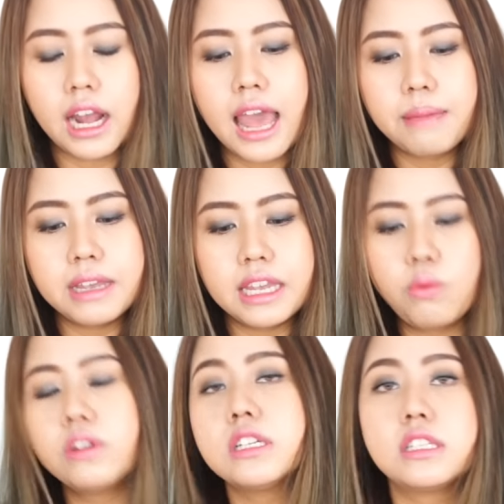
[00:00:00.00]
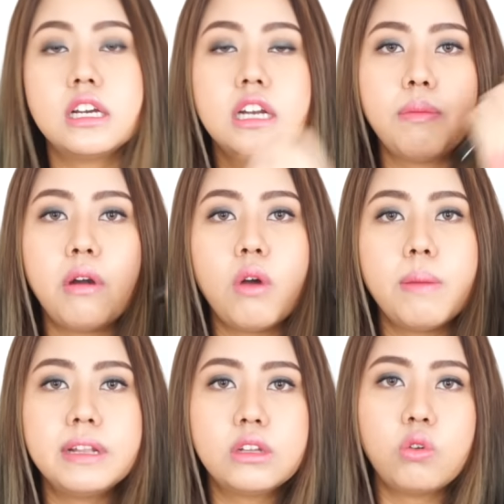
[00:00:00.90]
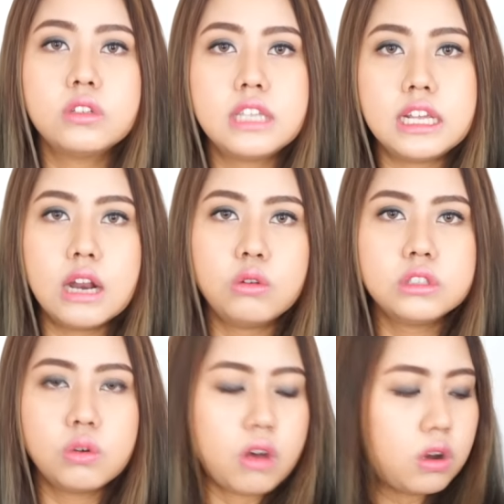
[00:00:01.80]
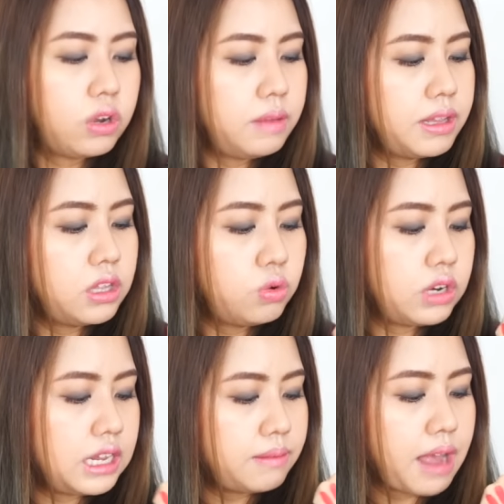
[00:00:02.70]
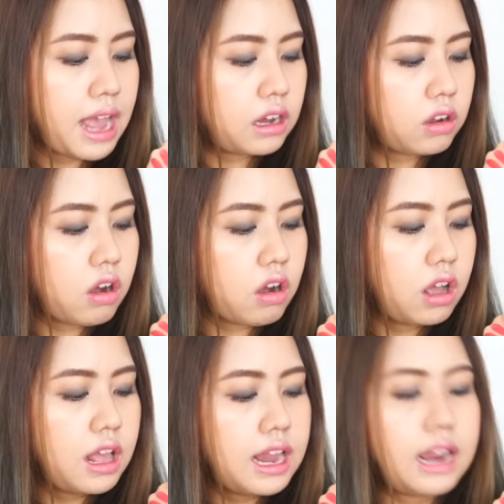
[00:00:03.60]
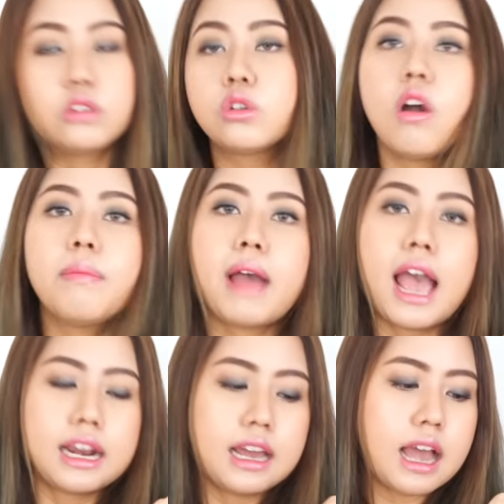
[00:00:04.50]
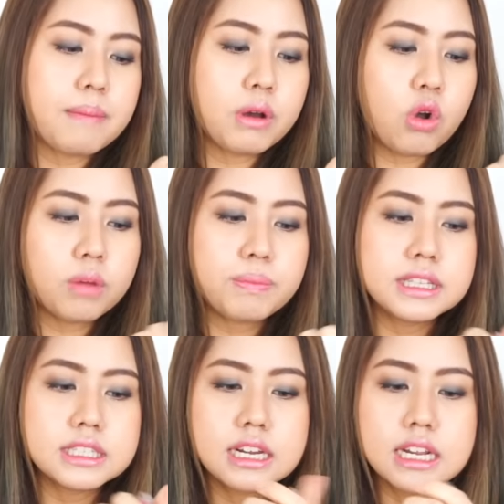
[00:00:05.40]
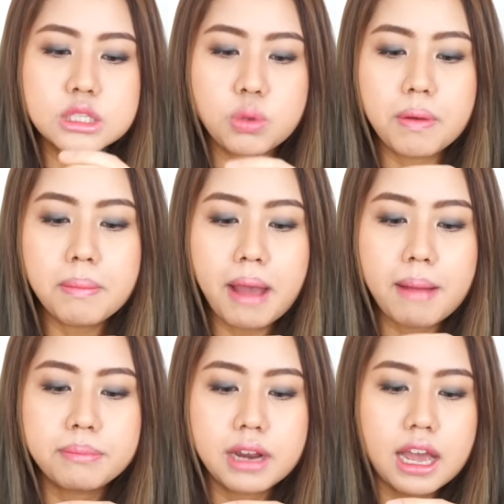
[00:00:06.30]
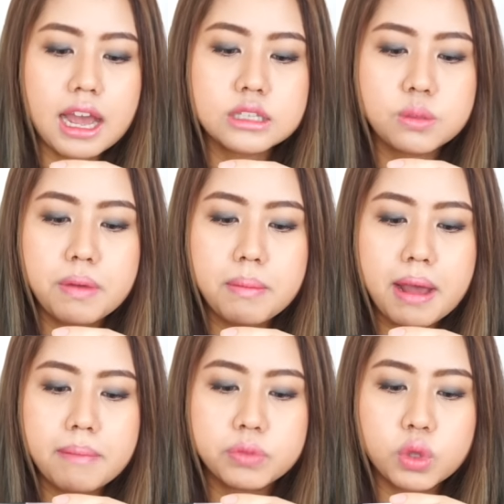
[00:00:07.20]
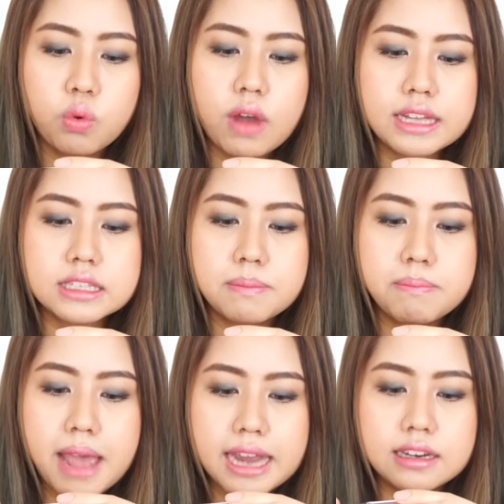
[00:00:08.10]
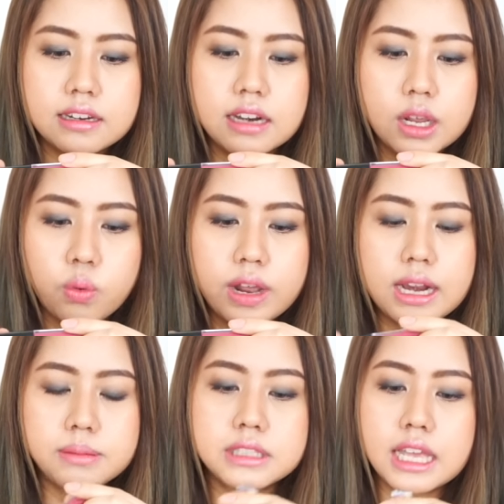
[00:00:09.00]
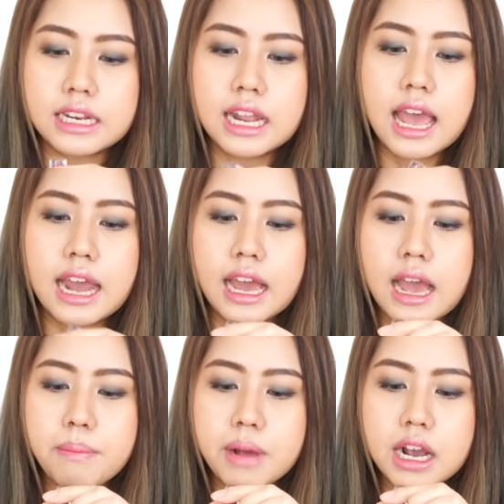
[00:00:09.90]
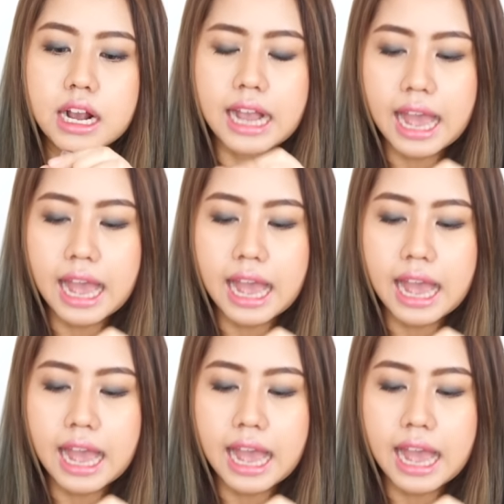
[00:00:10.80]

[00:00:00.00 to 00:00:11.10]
ตอนแรกไม่คิดว่าจะเจอนะเพราะว่าเป็นโทนสีที่รู้สึกว่าเฮ้ยมันยูนิคมากแล้วก็เราชอบมากนะคะปรากฏไปเจอในซูเปอร์มัมนะคะซูเปอร์มัมตัวแมตต์ลิควิดลิปสติกเนี่ยแหละนะคะเบอร์